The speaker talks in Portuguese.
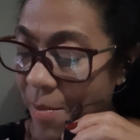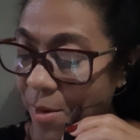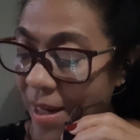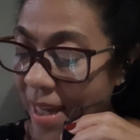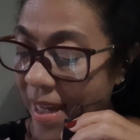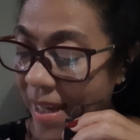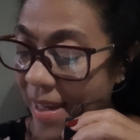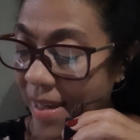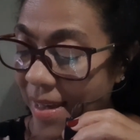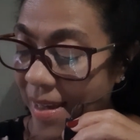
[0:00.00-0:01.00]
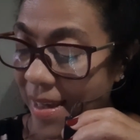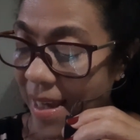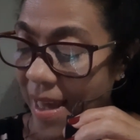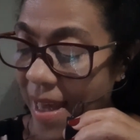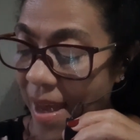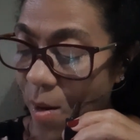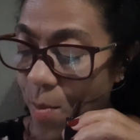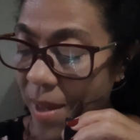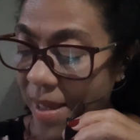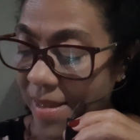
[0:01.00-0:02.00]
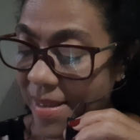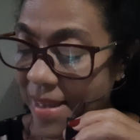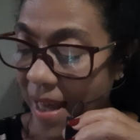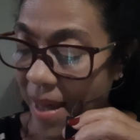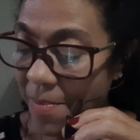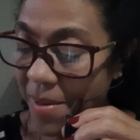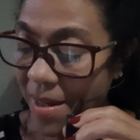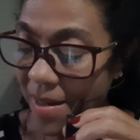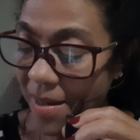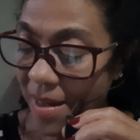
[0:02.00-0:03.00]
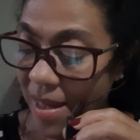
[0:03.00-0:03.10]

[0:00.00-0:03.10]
mulher realmente sábia